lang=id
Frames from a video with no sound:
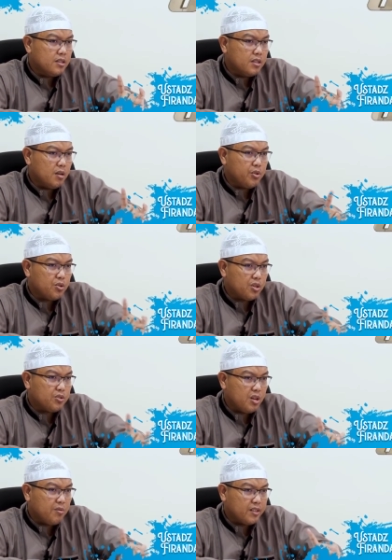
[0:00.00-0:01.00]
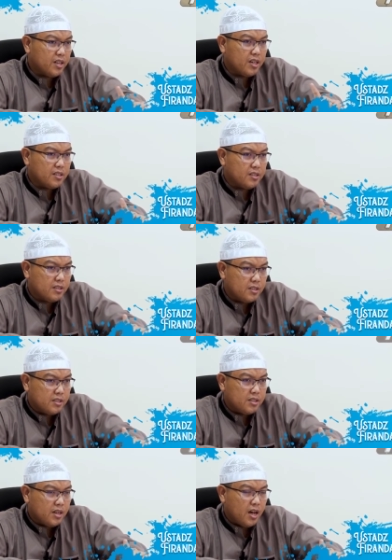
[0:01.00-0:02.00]
Nabi sallallahu sudah mengatakan
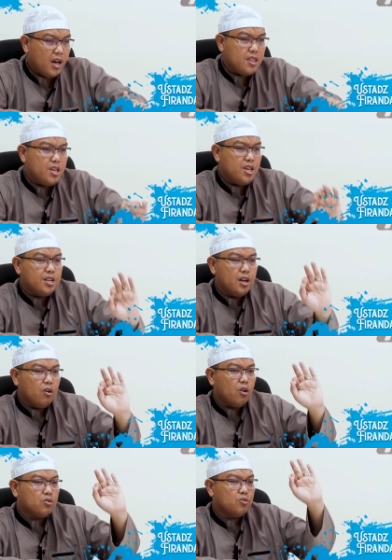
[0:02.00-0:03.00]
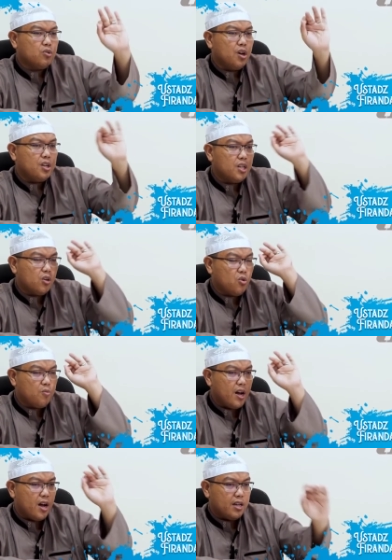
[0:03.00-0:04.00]
hadhihi naqatullahi
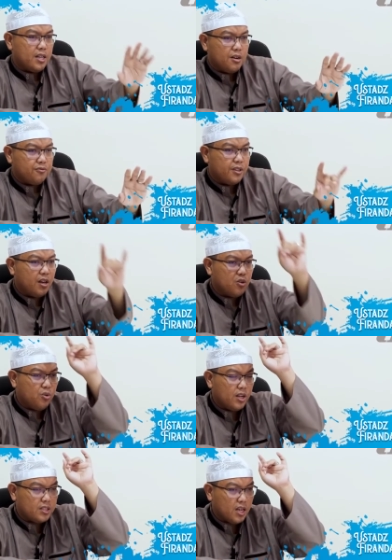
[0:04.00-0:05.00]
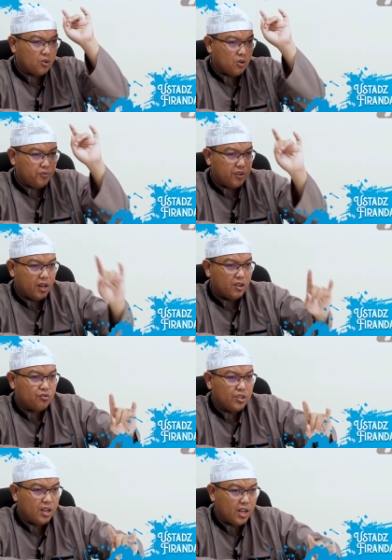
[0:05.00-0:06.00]
lakum ayah fadharuha ta'kul fi
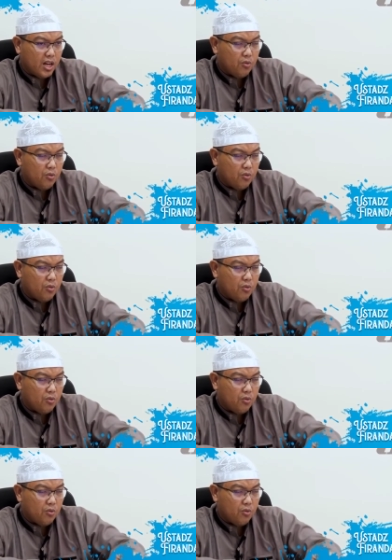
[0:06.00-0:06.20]
ardillah